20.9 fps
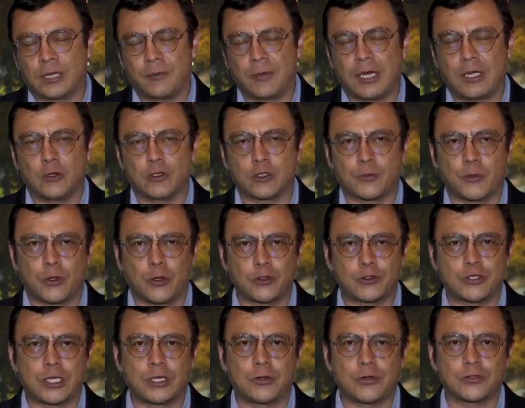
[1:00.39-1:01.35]
también los
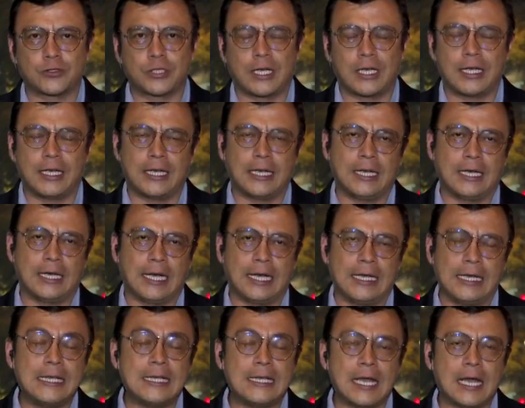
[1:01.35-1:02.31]
pronósticos del
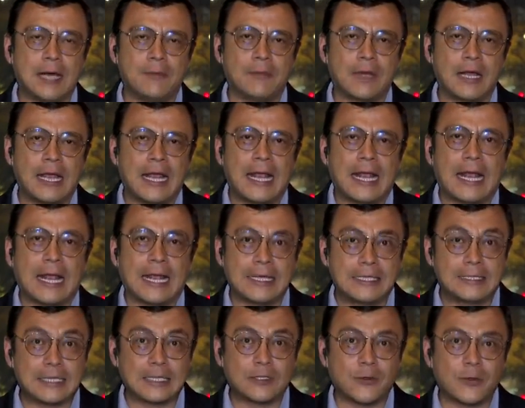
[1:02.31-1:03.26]
el IDEAM,
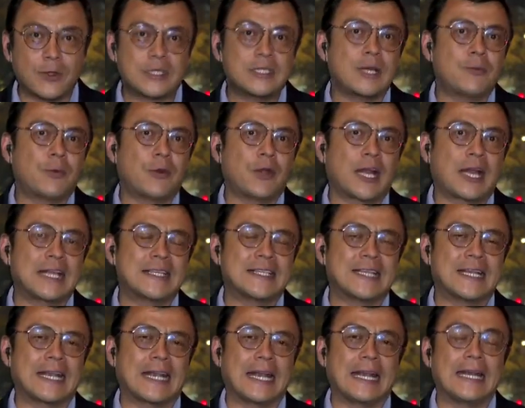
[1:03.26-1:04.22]
esta llovizna pueda que
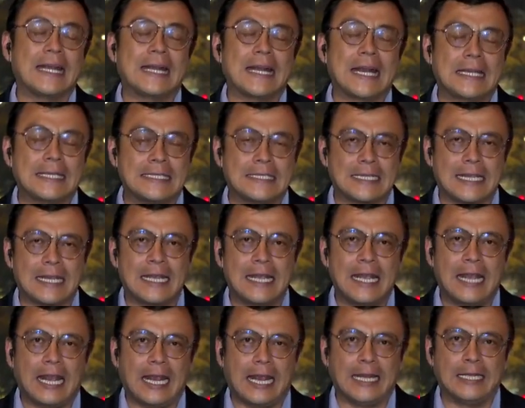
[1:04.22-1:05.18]
se generalice
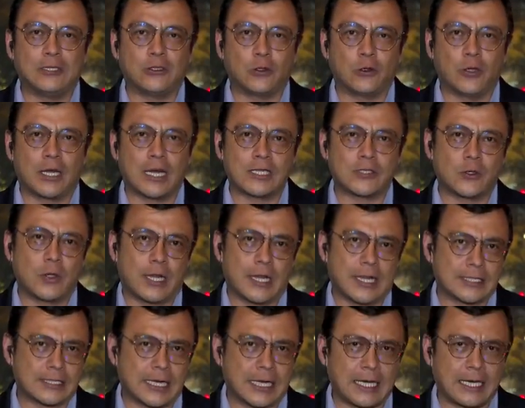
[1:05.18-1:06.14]
en toda la
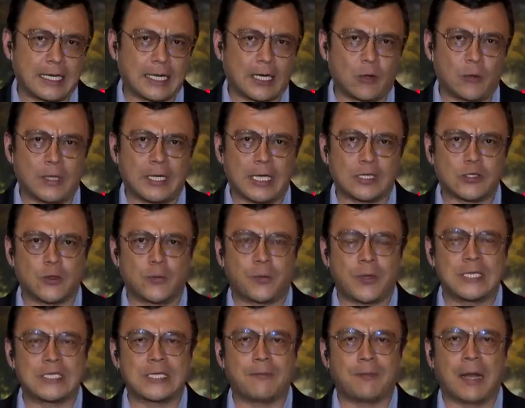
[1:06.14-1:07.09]
ciudad. Así que la recomendación
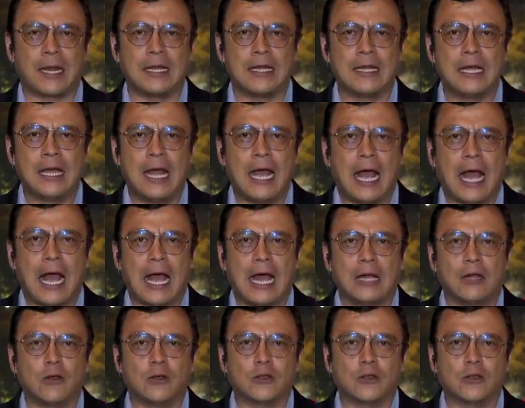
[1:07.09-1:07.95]
principal a